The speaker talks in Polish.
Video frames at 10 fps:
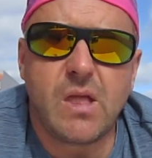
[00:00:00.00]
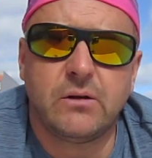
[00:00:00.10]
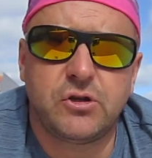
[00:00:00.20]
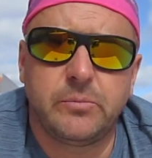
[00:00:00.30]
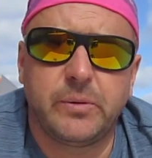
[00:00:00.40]

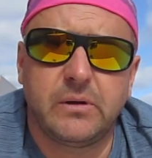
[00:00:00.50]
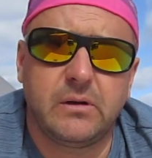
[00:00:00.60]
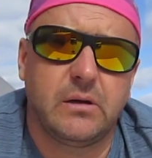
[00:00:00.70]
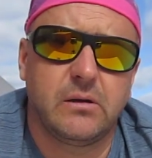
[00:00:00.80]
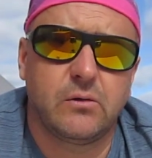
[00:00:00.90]
chipy
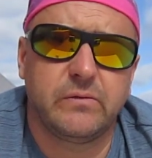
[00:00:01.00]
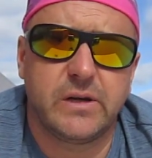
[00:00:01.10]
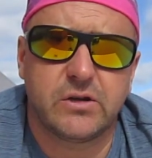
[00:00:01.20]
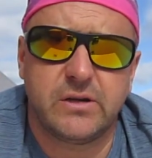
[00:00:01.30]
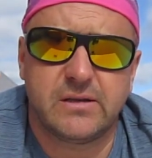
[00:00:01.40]

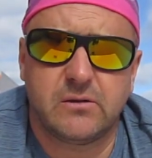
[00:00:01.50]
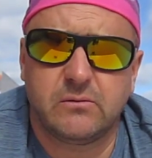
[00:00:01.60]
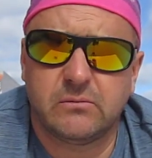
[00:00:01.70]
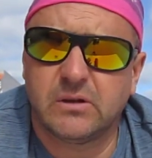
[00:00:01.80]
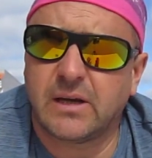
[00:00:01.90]
również nie są
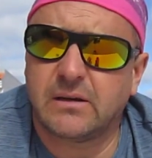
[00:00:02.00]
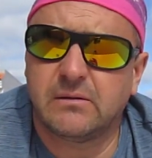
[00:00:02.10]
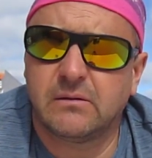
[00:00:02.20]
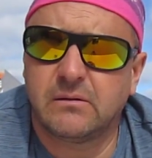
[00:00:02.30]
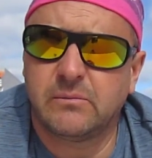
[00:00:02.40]
tak
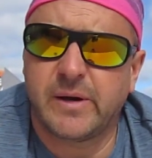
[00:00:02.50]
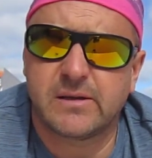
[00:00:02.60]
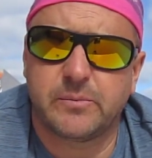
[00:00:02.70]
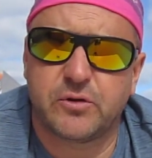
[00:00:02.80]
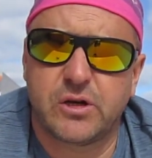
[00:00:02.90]
e,
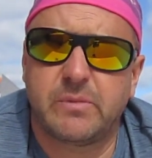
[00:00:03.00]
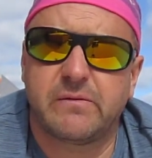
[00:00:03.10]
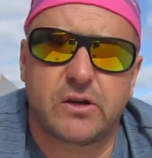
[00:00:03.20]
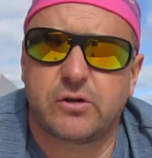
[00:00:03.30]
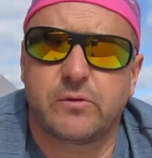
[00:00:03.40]
bardzo potrzebne
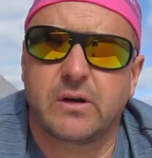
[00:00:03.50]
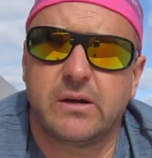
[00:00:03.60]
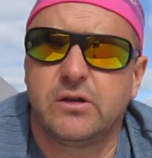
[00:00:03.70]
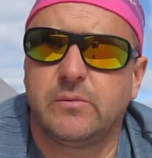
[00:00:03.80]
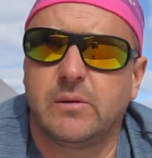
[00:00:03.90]
w naszym
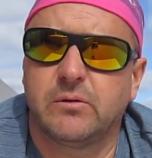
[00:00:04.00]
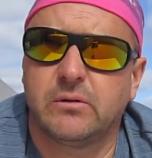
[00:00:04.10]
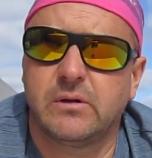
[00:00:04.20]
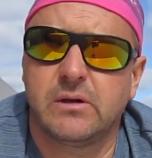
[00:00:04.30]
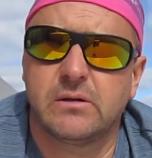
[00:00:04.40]
organizmie, bo
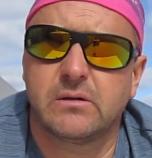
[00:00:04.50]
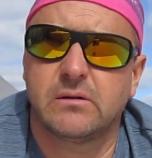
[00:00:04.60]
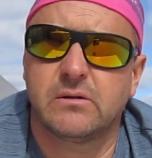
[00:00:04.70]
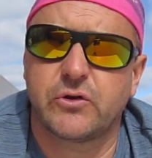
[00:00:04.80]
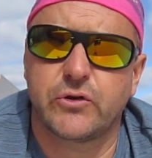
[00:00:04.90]
to jest
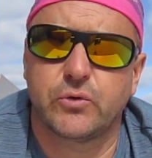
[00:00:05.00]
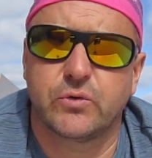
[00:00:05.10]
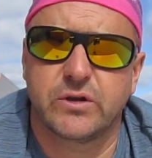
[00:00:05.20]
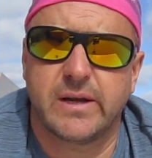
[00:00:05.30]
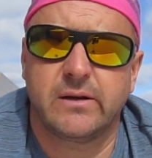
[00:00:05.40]
e, coś
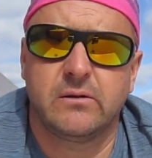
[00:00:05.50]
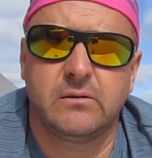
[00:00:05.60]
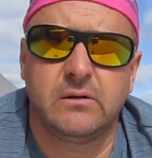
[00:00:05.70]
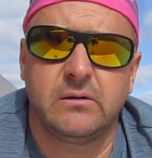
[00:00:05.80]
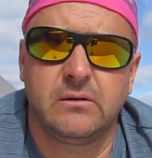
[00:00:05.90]

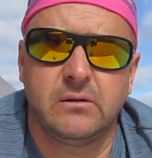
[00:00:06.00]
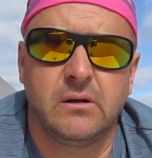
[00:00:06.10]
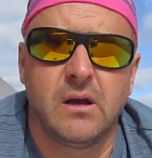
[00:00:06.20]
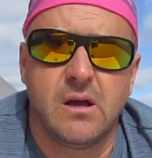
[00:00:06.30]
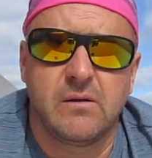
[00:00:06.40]
sztucznego i
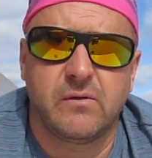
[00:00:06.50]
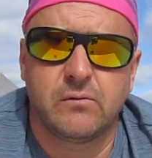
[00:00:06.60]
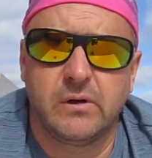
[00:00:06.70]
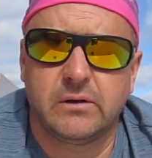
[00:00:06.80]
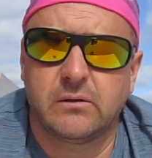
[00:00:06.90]
w
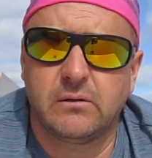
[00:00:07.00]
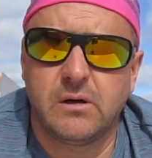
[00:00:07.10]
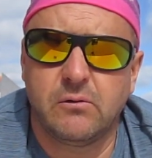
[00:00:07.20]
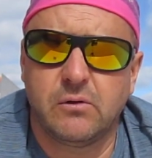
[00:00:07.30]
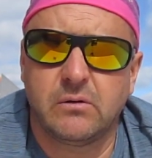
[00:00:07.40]
ogóle to
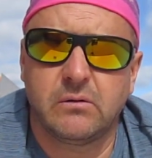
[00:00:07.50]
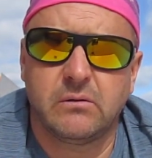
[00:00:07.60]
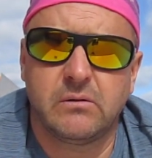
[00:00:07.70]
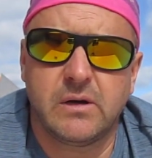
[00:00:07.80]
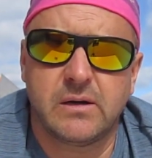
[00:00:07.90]
nie, e,
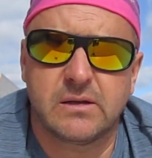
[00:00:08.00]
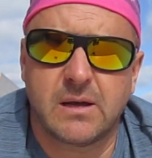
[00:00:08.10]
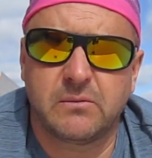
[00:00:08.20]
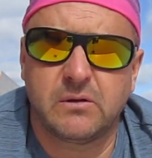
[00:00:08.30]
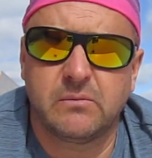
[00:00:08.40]
nie jest
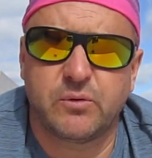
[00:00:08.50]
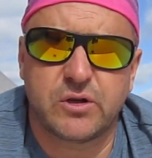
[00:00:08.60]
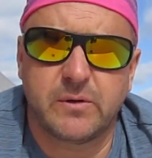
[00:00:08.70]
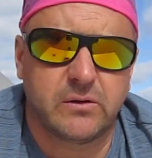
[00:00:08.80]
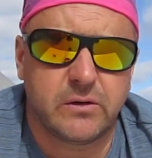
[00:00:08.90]
nam
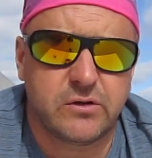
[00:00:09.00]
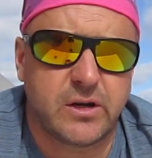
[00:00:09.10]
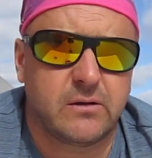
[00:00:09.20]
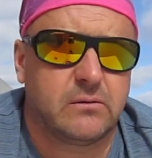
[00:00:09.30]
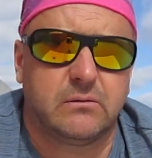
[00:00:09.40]
potrzebne do
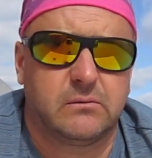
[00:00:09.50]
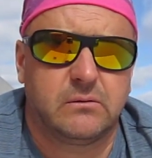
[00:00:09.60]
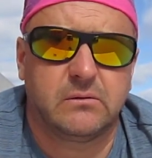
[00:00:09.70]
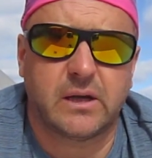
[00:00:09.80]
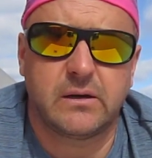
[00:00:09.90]
niczego.
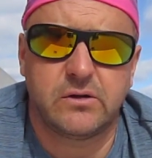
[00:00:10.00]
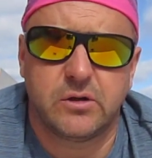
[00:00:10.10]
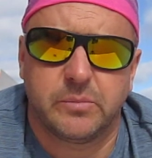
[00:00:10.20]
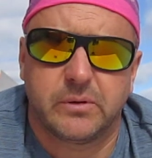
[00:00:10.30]
Taki chip,